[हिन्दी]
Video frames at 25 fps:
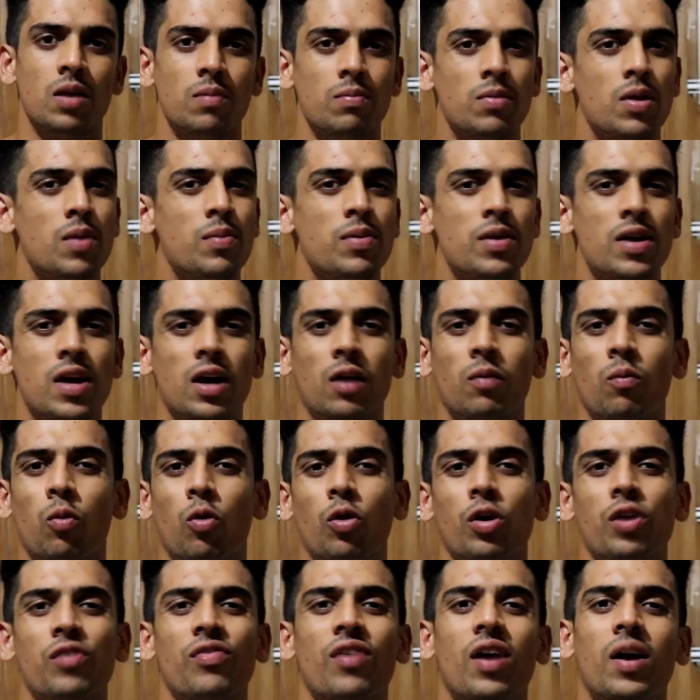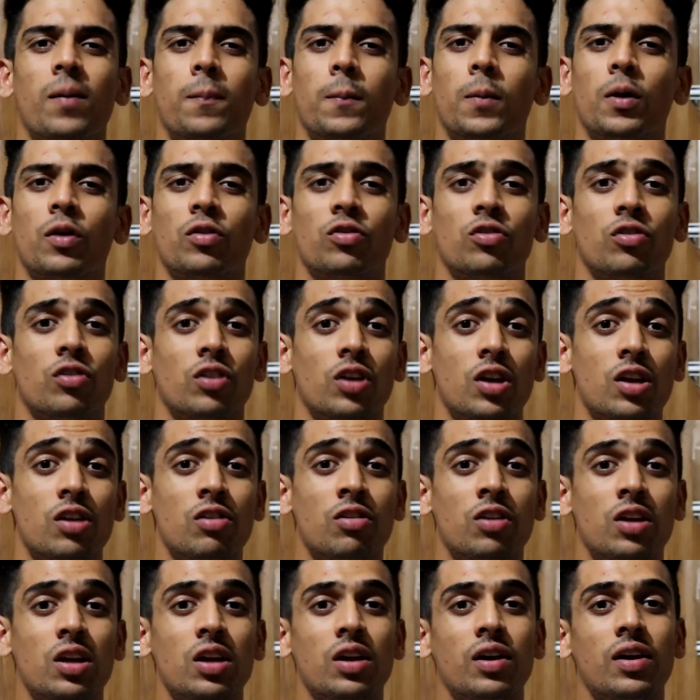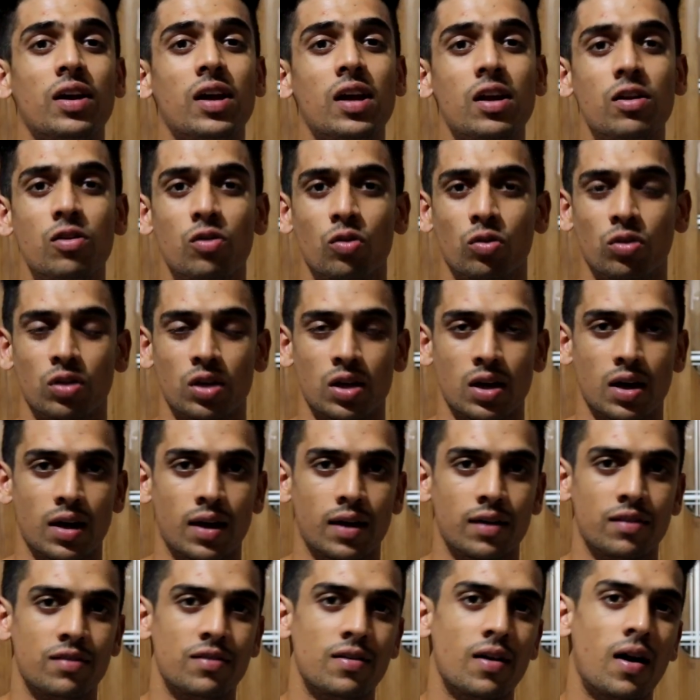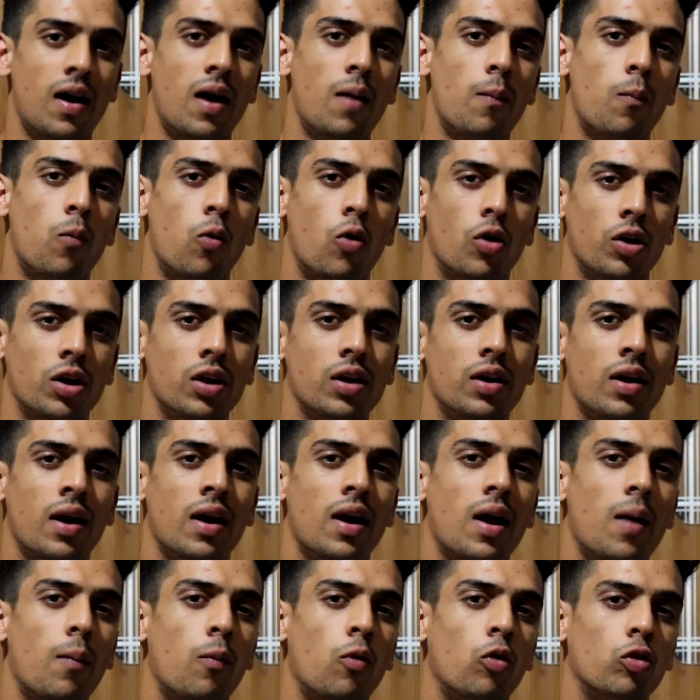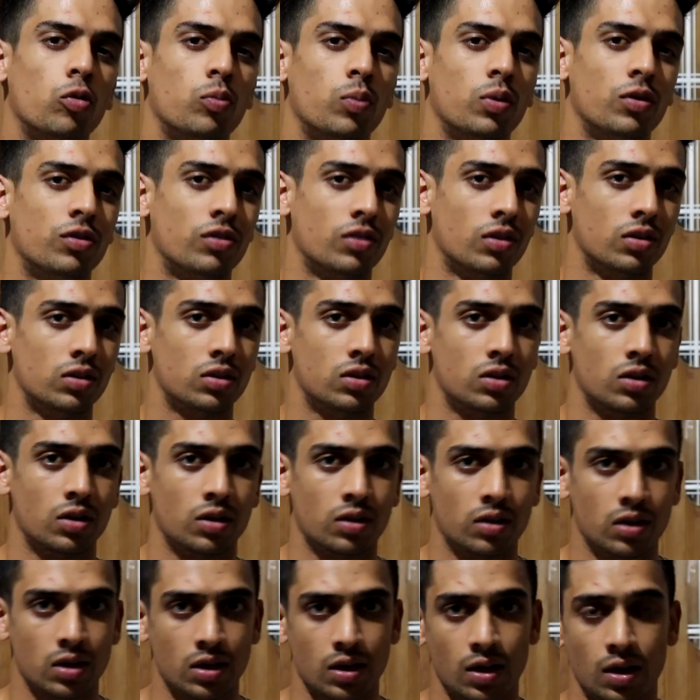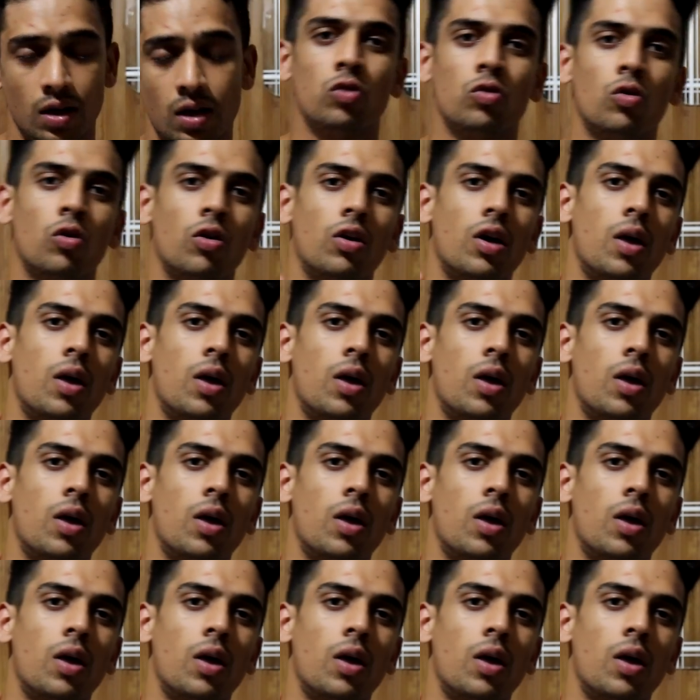मे बी एक बॉडी फैट परसेंटेज की रेंज होती है जहाँ बॉडी रहना बहुत पसंद करती है सो so,